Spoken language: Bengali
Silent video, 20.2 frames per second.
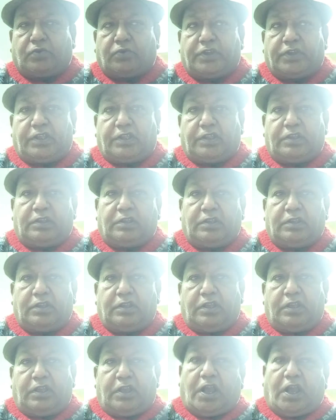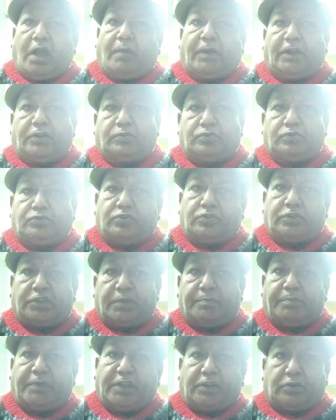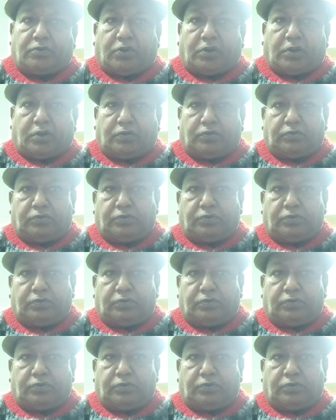করে আবার দুজনকে বের করা